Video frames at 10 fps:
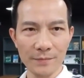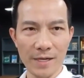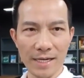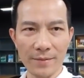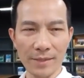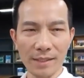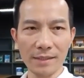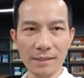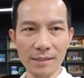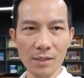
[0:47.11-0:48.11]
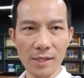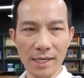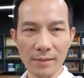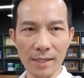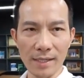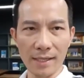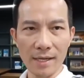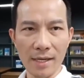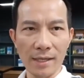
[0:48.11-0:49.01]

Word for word: Và cảm thấy nhiều lần anh bảo là